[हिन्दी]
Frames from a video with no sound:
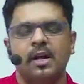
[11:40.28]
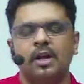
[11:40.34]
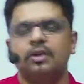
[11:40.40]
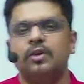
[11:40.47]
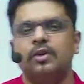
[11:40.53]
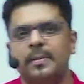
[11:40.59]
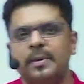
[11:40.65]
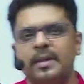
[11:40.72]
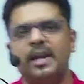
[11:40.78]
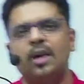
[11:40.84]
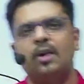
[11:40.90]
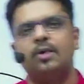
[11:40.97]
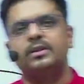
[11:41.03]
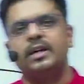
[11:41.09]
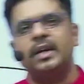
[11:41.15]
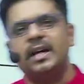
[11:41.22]
तो अभी क्या
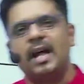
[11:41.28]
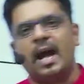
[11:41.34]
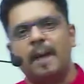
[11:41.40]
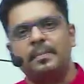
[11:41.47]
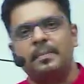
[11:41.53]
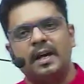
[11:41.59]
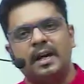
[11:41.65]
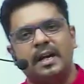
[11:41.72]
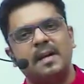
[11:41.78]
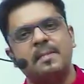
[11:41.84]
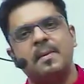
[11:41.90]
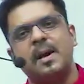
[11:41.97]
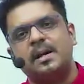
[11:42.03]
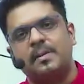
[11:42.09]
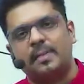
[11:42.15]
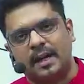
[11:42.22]
होता है कि आपने अगर
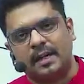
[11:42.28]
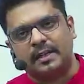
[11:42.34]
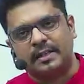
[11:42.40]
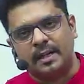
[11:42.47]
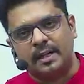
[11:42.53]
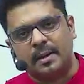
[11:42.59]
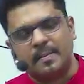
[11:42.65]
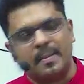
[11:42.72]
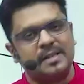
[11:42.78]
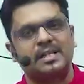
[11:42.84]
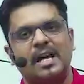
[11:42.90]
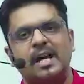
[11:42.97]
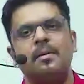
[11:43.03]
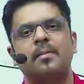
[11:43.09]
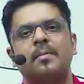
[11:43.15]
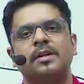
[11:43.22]
डिमांड बढ़ा दिया
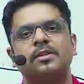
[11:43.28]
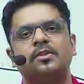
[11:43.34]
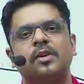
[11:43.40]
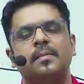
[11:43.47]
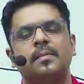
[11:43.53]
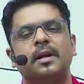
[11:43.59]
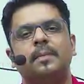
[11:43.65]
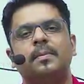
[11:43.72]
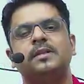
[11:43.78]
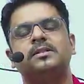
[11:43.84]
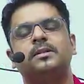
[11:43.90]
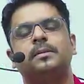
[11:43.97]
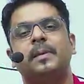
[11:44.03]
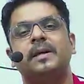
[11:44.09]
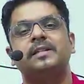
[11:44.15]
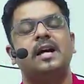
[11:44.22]
बाजार में मैं जो है मेरे पास
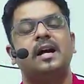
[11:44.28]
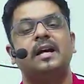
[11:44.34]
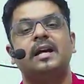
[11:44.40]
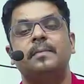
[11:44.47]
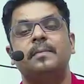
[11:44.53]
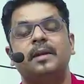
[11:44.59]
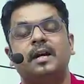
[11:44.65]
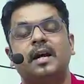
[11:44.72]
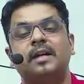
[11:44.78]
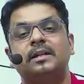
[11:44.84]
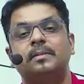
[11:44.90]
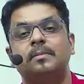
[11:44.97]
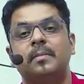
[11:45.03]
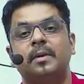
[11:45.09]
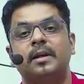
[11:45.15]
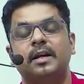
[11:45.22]
पैसा आ गया मेरे खाते
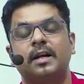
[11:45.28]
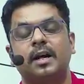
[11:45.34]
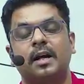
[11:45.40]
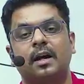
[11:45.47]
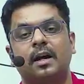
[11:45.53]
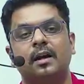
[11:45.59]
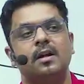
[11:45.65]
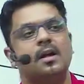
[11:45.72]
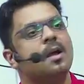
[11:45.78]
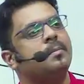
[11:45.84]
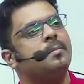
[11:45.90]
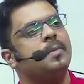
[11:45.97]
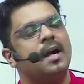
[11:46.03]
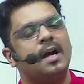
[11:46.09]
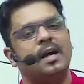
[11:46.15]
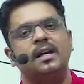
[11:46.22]
में मनरेगा का
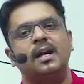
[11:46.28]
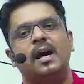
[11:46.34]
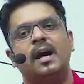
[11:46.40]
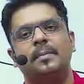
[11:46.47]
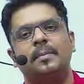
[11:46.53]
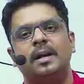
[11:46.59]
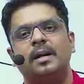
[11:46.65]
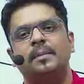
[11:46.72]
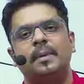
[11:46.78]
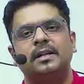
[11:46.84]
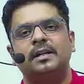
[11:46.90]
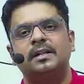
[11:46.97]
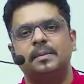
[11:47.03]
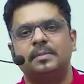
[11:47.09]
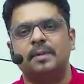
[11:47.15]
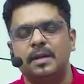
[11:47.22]
मैं अंडा ब्रेड
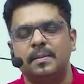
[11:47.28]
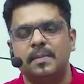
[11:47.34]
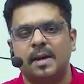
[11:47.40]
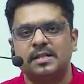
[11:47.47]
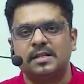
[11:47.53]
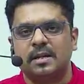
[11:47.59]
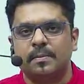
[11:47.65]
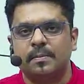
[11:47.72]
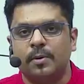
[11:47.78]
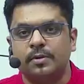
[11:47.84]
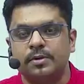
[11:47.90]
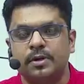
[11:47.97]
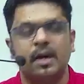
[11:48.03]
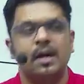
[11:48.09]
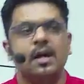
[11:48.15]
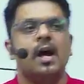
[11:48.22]
बटर सबके लिए बाजार में पहुंच
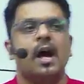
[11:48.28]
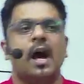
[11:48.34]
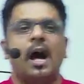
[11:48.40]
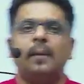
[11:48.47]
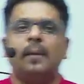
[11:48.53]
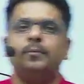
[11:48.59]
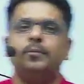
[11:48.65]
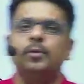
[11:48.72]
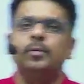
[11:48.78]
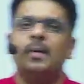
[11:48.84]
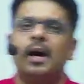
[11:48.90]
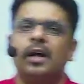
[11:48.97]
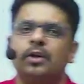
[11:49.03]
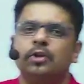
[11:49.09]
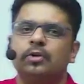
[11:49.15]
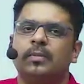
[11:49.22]
गया अब तुम
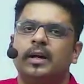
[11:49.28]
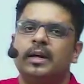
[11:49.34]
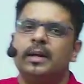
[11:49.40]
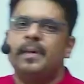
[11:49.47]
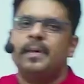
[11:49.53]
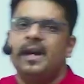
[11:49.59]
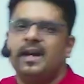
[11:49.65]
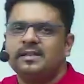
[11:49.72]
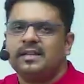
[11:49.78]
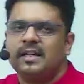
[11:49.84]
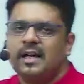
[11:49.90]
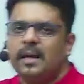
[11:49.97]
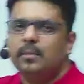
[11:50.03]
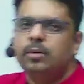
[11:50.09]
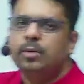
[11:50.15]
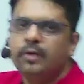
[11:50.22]
मान लो तुम्हारी भैंस का
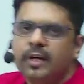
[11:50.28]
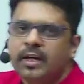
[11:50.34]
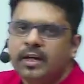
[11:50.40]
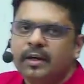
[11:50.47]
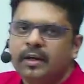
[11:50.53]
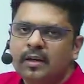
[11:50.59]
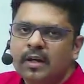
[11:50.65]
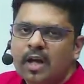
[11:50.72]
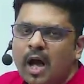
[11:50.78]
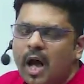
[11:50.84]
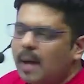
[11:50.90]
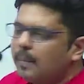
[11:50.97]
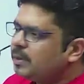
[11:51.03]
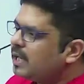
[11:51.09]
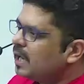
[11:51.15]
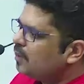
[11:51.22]
नाम भूरी है
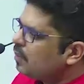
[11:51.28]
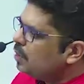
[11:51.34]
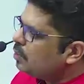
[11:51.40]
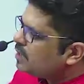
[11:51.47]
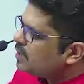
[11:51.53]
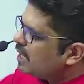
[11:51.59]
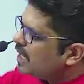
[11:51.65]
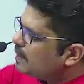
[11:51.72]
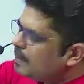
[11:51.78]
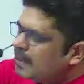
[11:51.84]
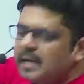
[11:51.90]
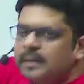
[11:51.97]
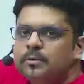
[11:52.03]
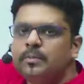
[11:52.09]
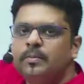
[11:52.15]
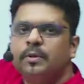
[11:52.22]
अब क्या हुआ उसके
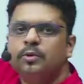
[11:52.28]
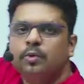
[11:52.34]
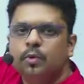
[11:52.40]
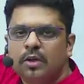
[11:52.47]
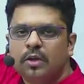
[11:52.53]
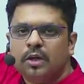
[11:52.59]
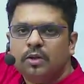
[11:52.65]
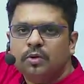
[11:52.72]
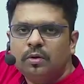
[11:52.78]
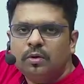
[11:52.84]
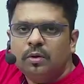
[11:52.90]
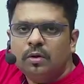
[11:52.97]
कनपटी तुम बंदूक रख दो